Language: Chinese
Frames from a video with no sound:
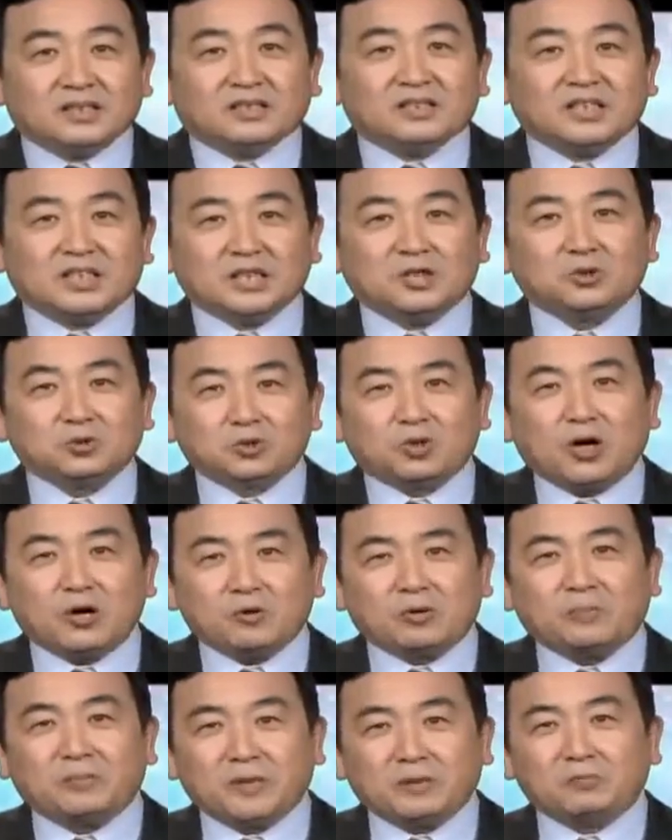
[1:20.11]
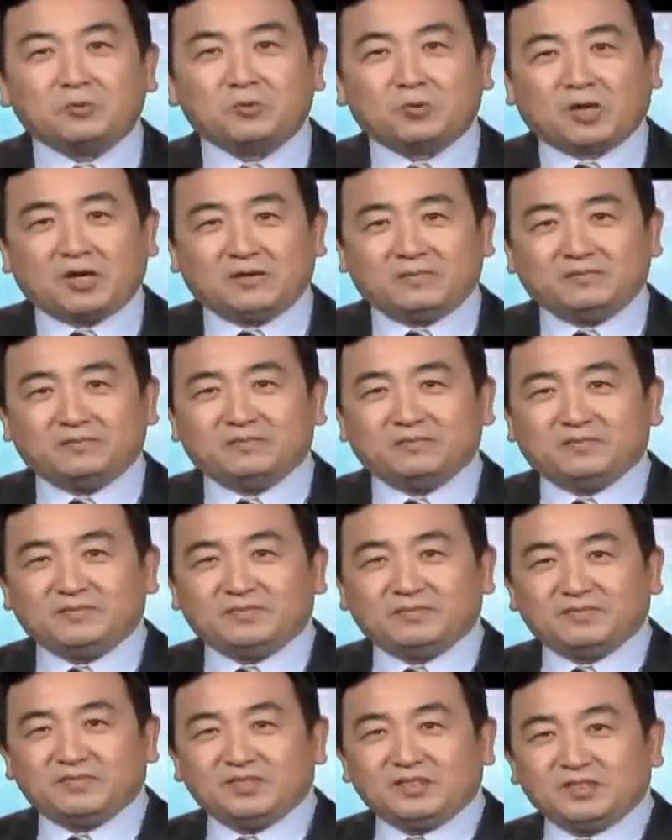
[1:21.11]
七中全会闭幕了，
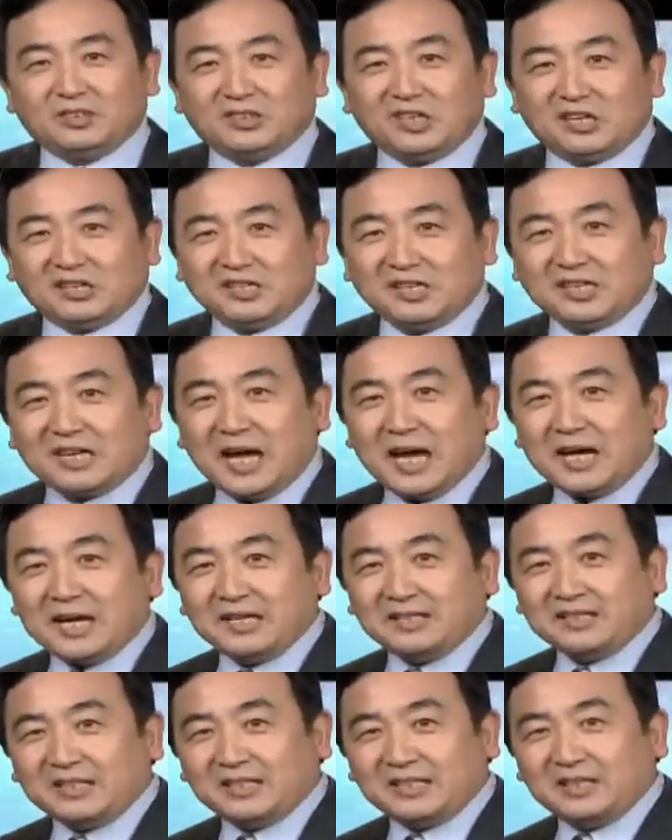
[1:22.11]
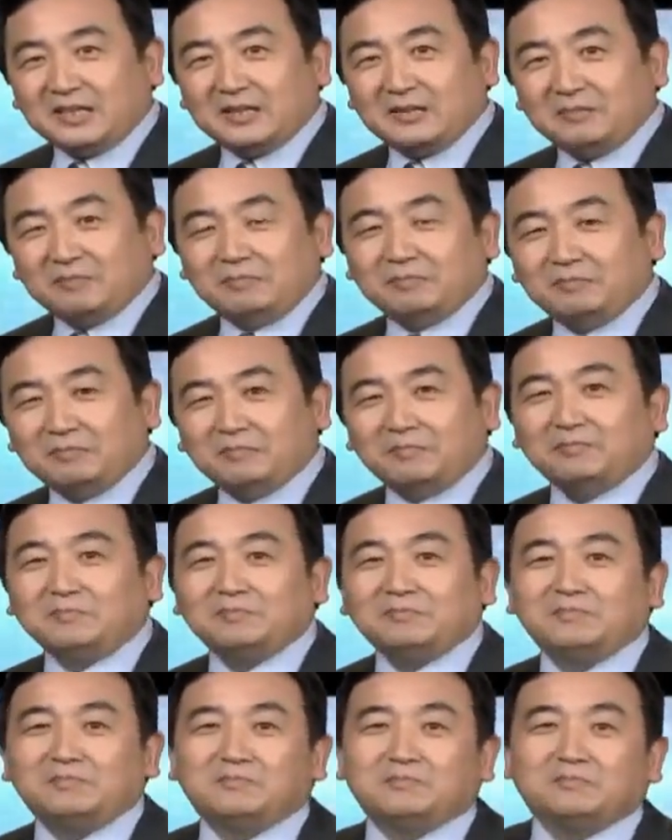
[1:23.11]
等着开这个
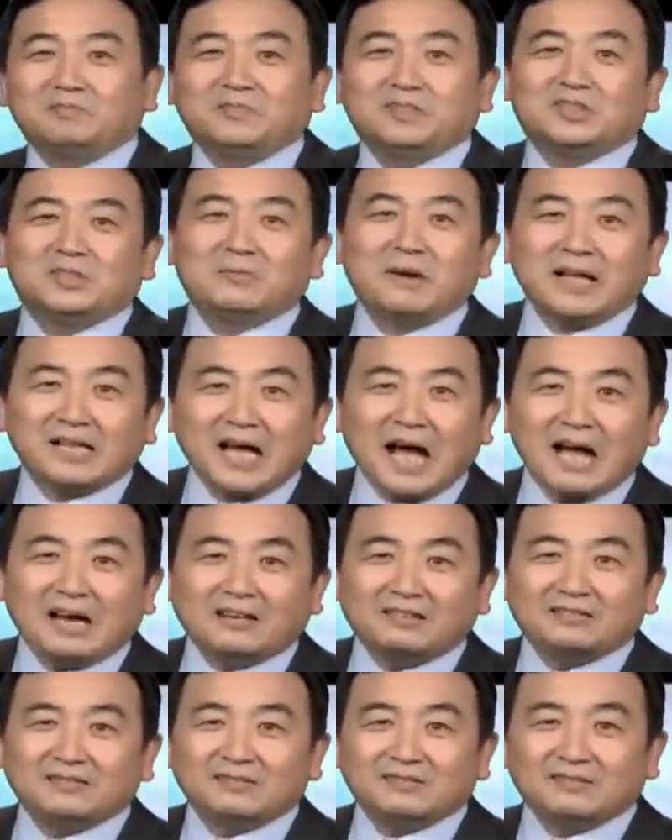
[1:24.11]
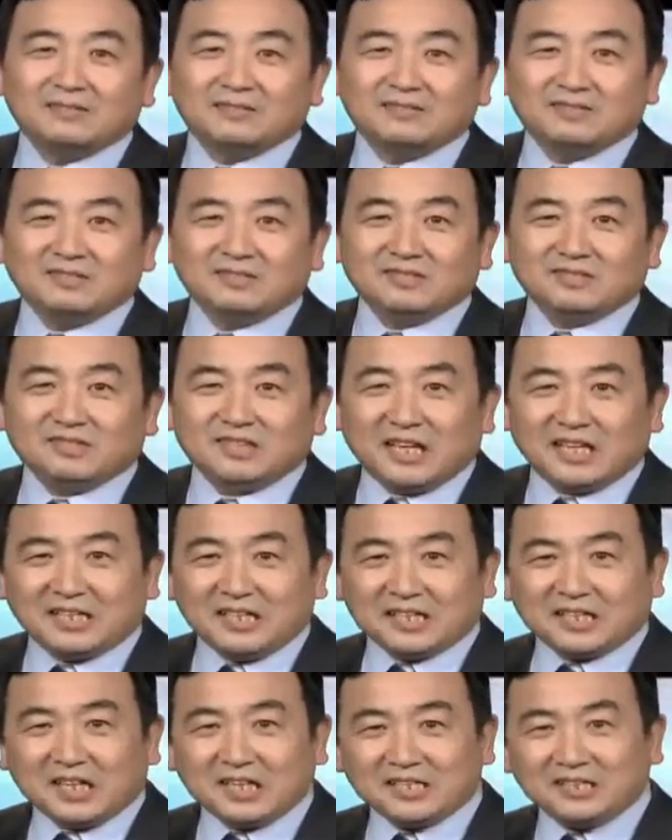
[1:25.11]
十八大，在
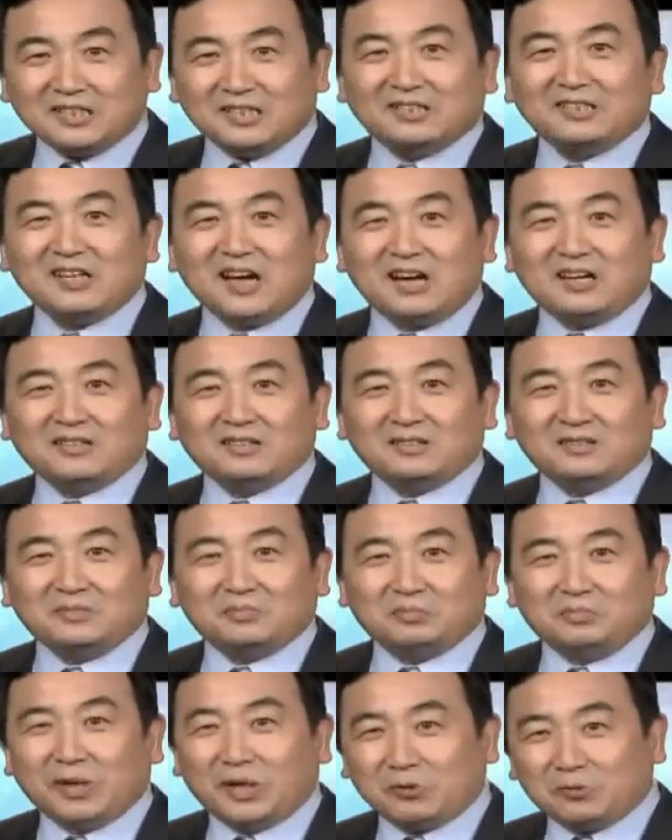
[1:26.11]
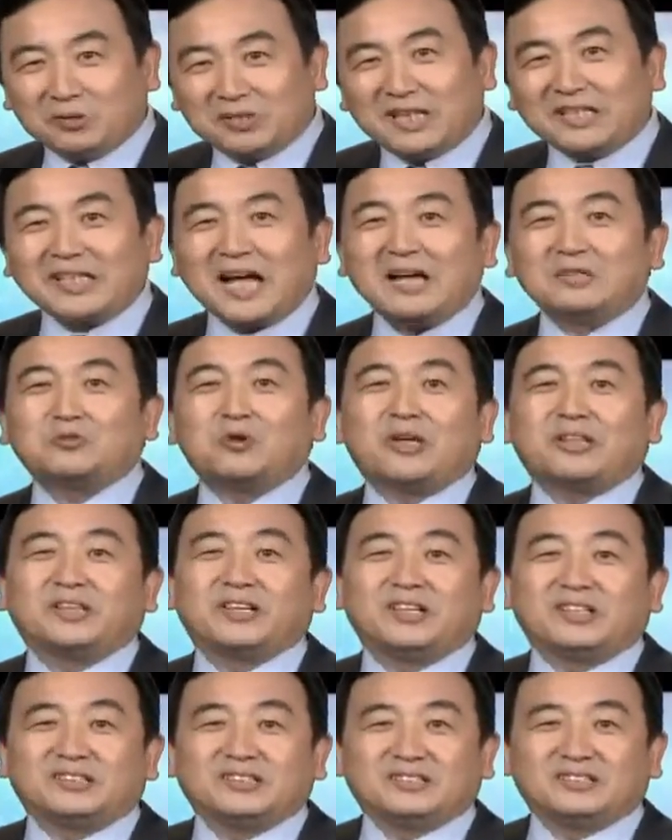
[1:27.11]
这坎节儿上，美国在大选
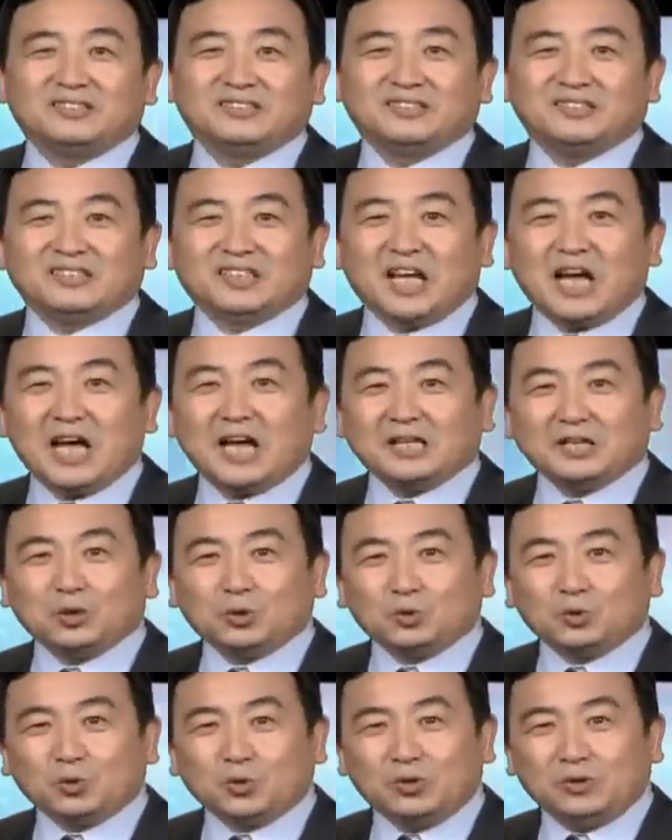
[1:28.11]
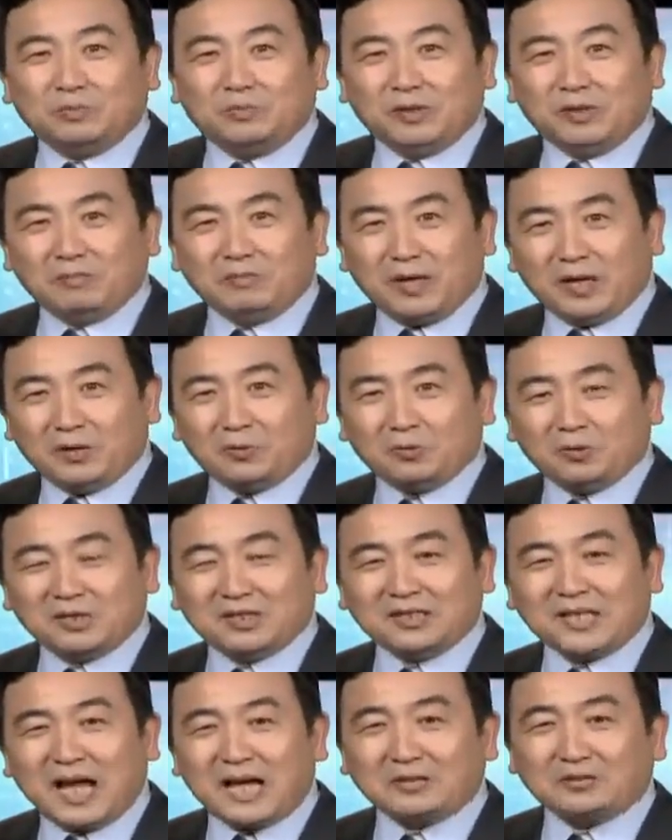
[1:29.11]
呢，他就对比美国
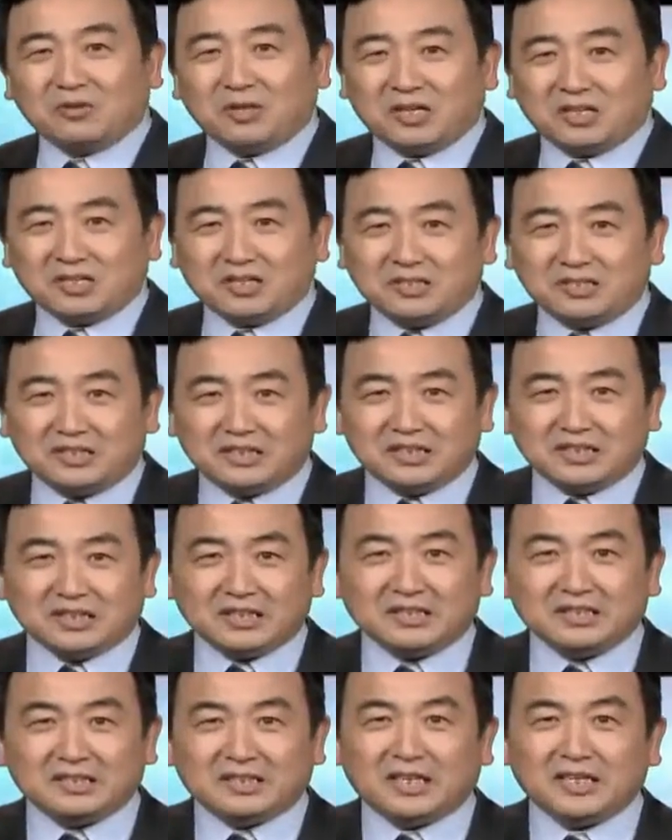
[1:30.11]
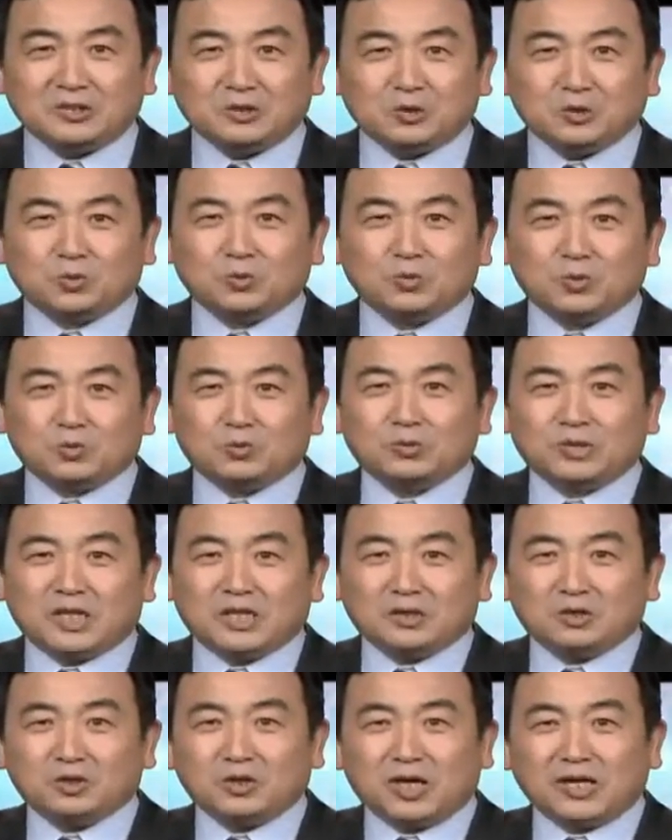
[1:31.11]
的大选跟今天中共
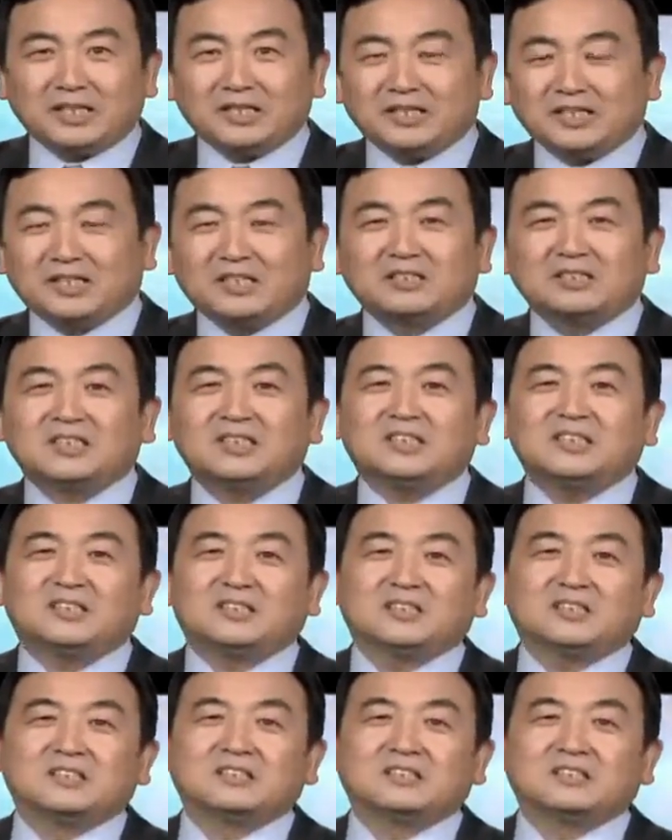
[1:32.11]
的权力的更替，